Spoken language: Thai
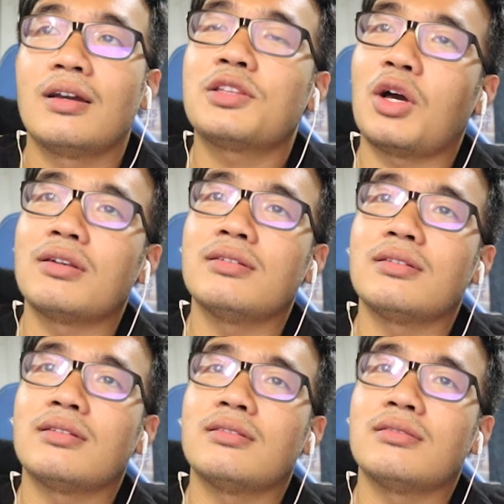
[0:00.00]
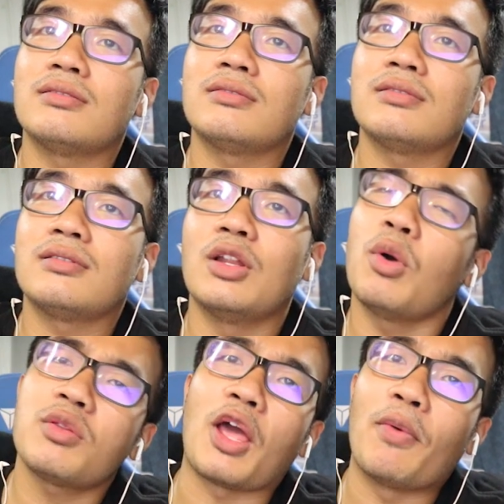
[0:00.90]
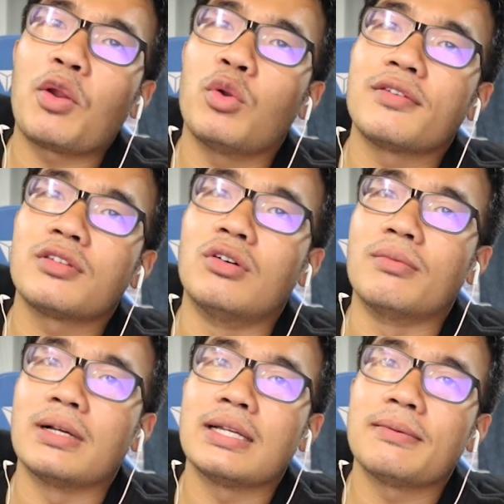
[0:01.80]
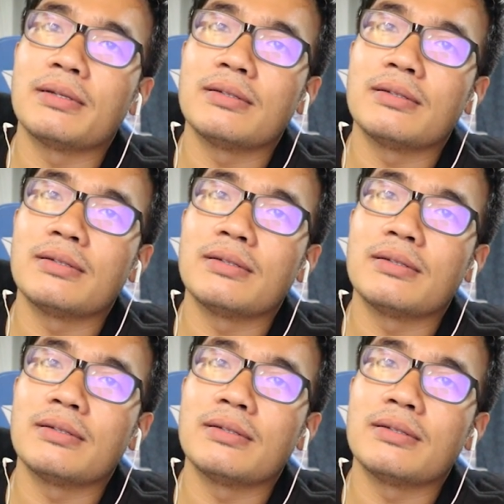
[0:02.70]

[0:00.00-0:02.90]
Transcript: คือตอนหรือว่าสายแว่นคนละทรงวะ